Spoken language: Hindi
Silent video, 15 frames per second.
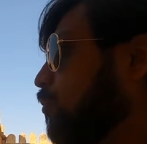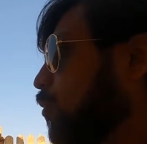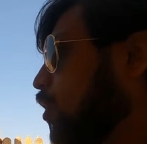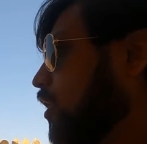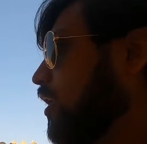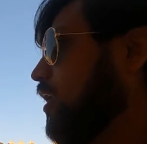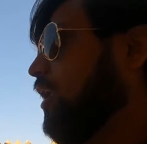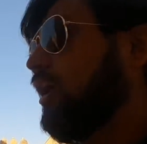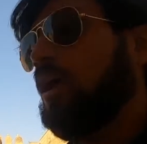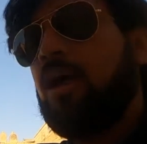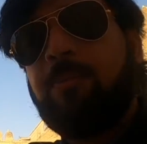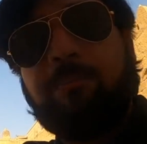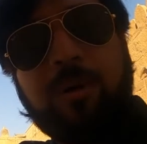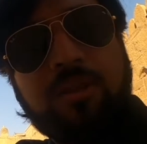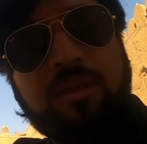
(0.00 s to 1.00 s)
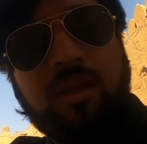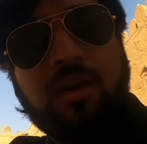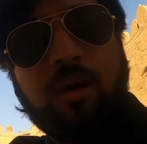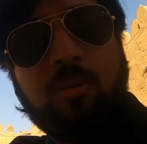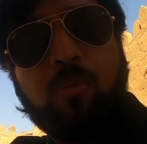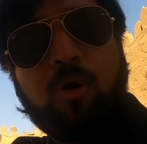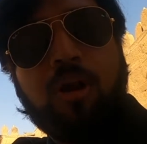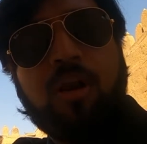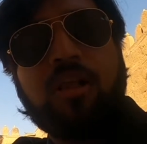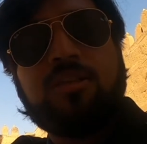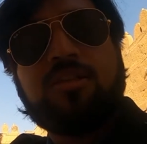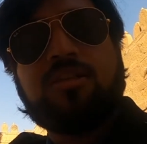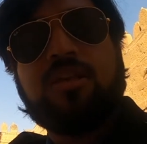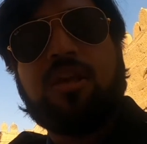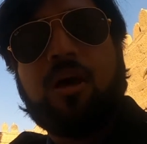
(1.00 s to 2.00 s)
मॉडल है पत्थर का मॉडल है
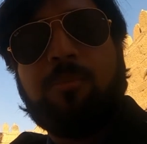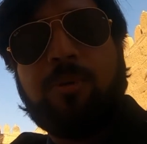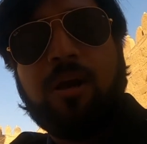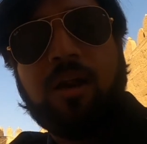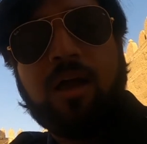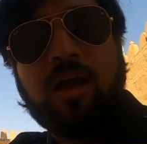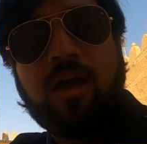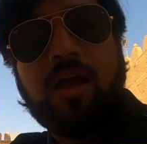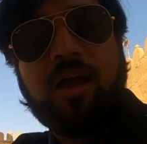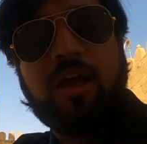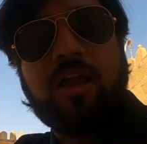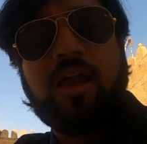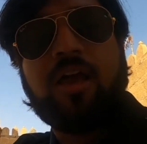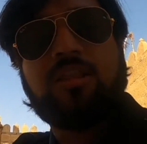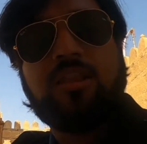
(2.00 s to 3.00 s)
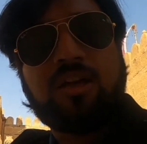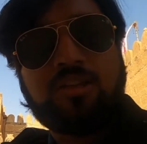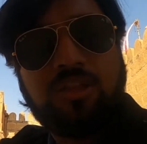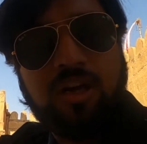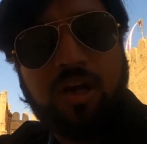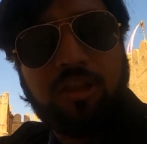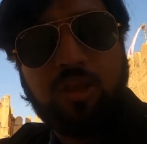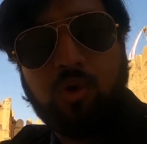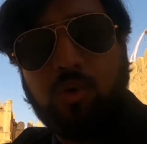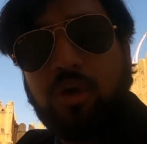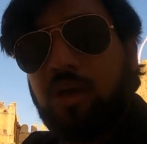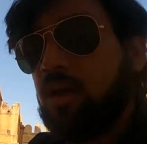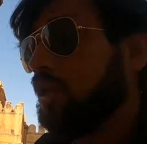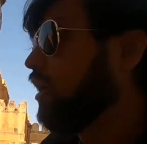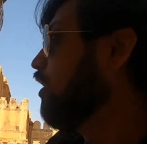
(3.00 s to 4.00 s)
जिसे यहाँ पे लगाया गया है दर्शनार्थियों
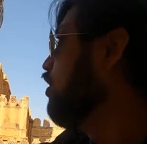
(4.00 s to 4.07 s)
के लिए